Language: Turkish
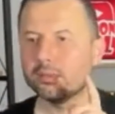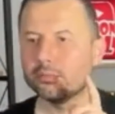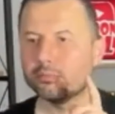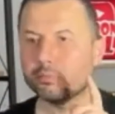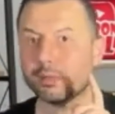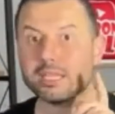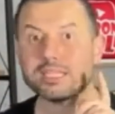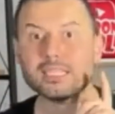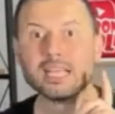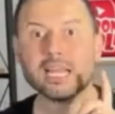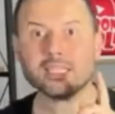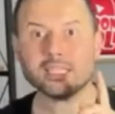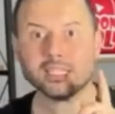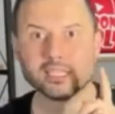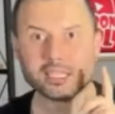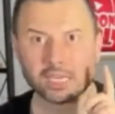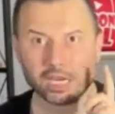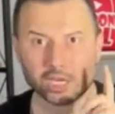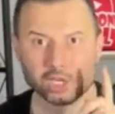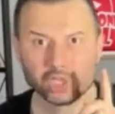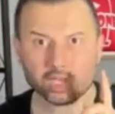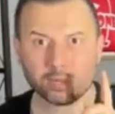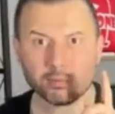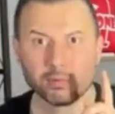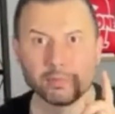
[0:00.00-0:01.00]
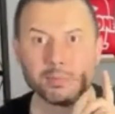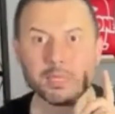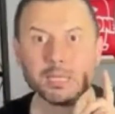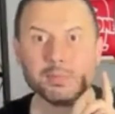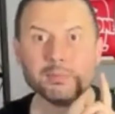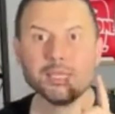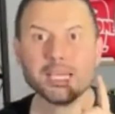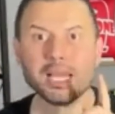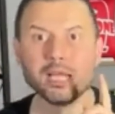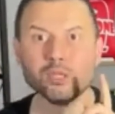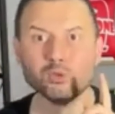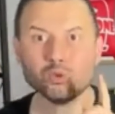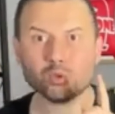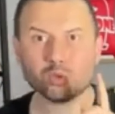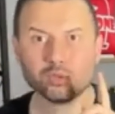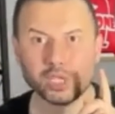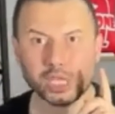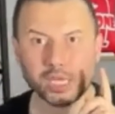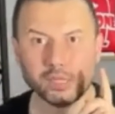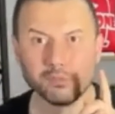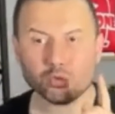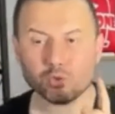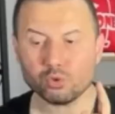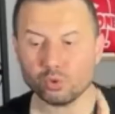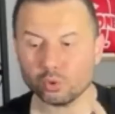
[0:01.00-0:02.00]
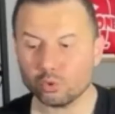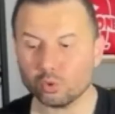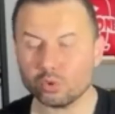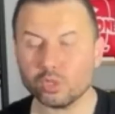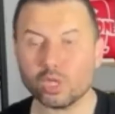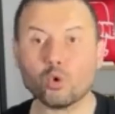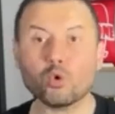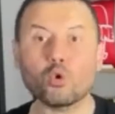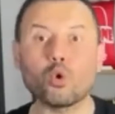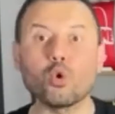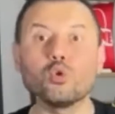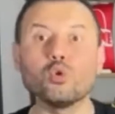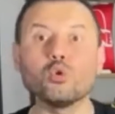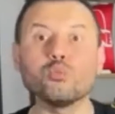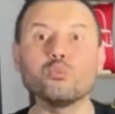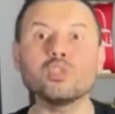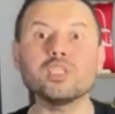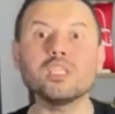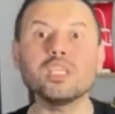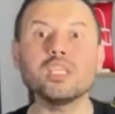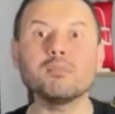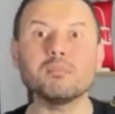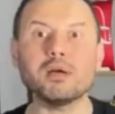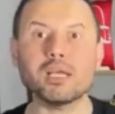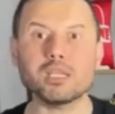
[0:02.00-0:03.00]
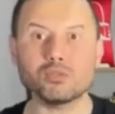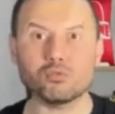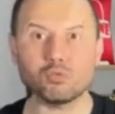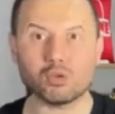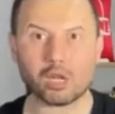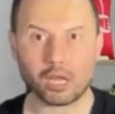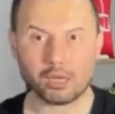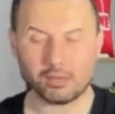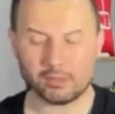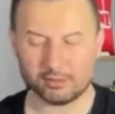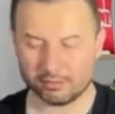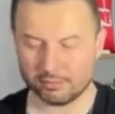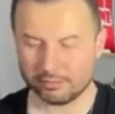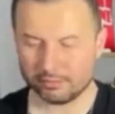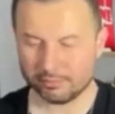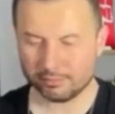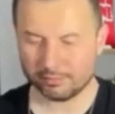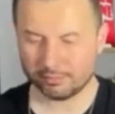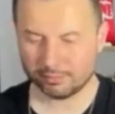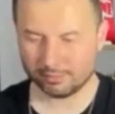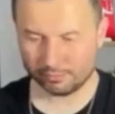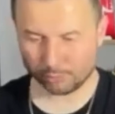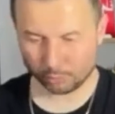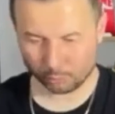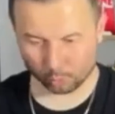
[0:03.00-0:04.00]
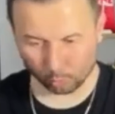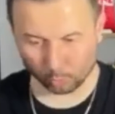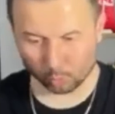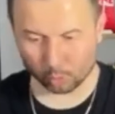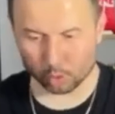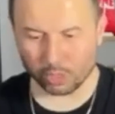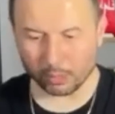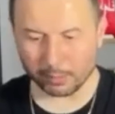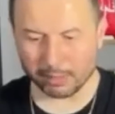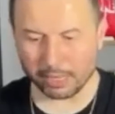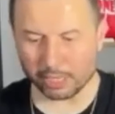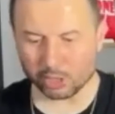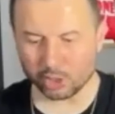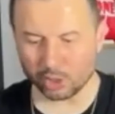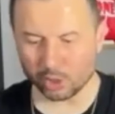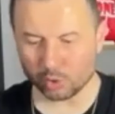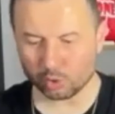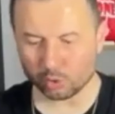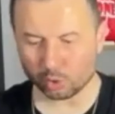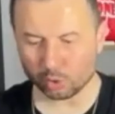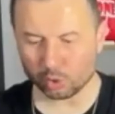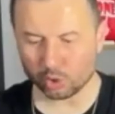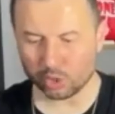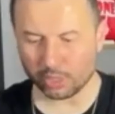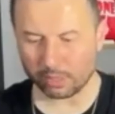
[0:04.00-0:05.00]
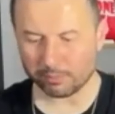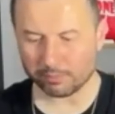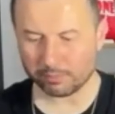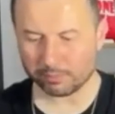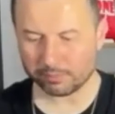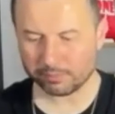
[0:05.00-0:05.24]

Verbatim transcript: Pazartesi akşamı BBN Türk televizyonunda konuğumuz Yılmaz Vural. Soracağım her şeyi soracağım.